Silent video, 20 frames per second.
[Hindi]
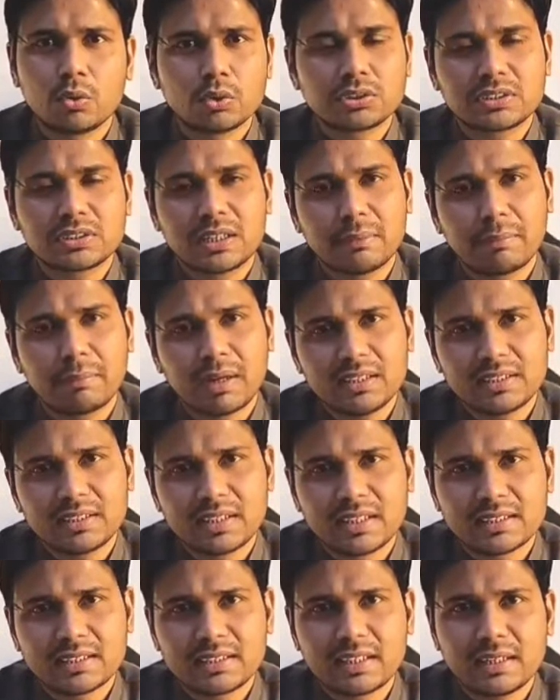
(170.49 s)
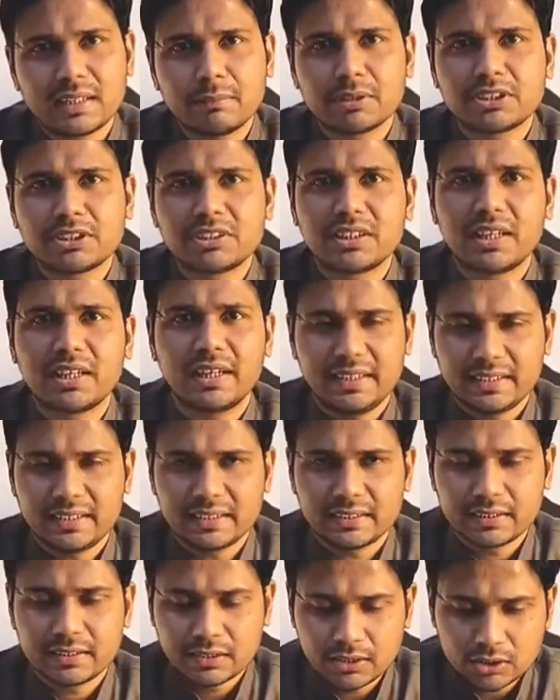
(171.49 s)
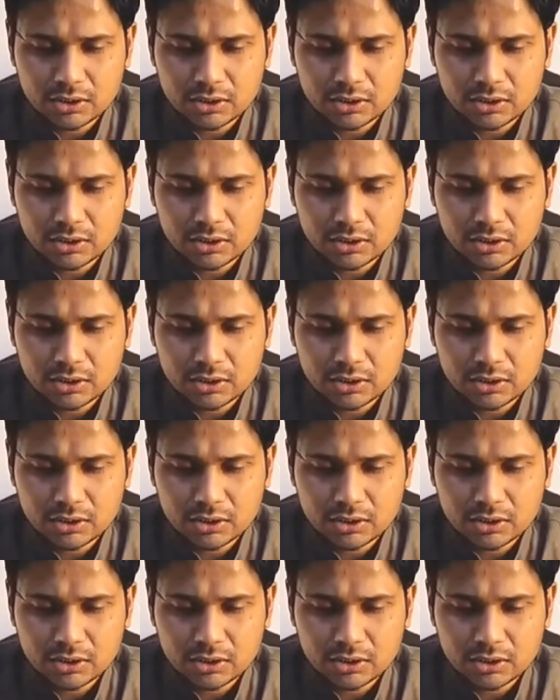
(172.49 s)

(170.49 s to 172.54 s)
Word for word: उसके बाद धीरे धीरे बच्चे आएंगे